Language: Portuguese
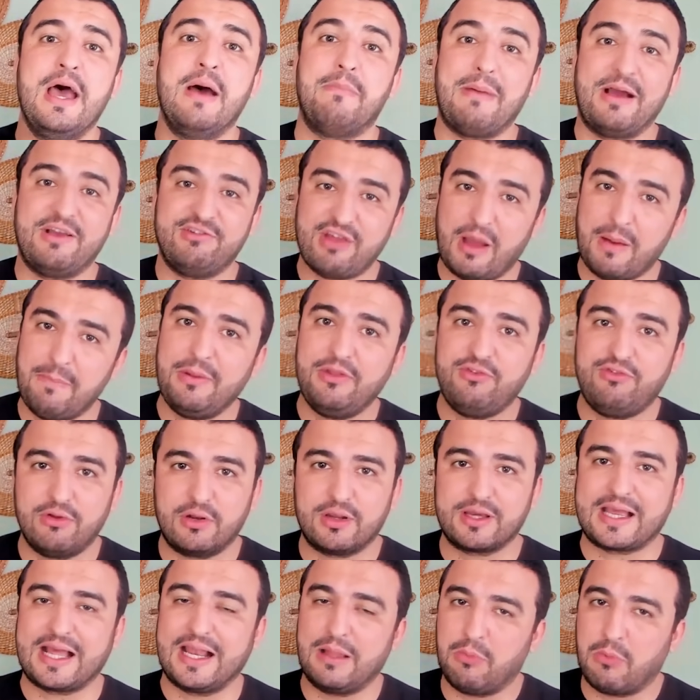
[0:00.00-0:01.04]
mas já
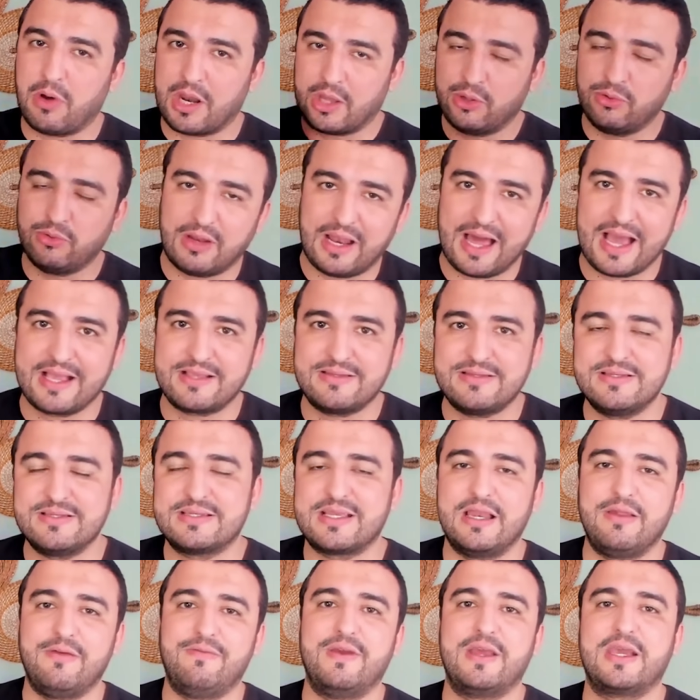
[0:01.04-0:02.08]
pedindo aquela moral no like, se
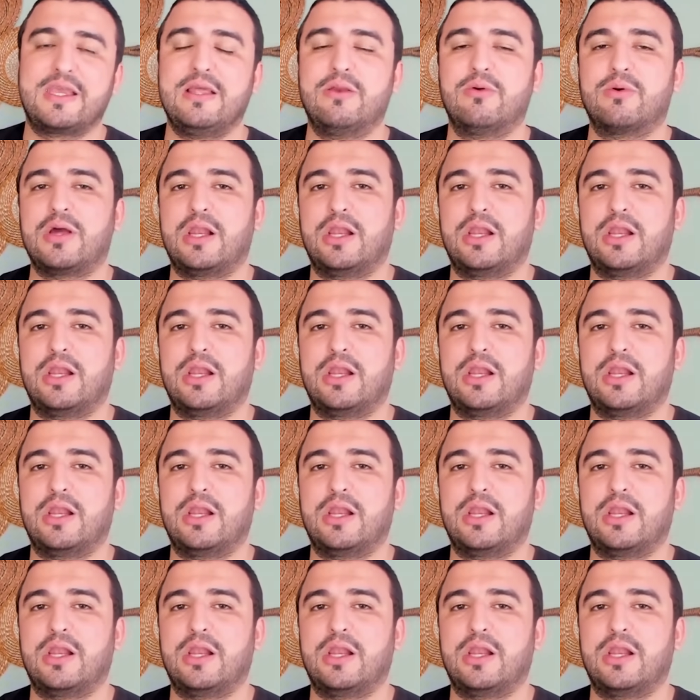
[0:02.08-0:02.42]
inscrever aqui no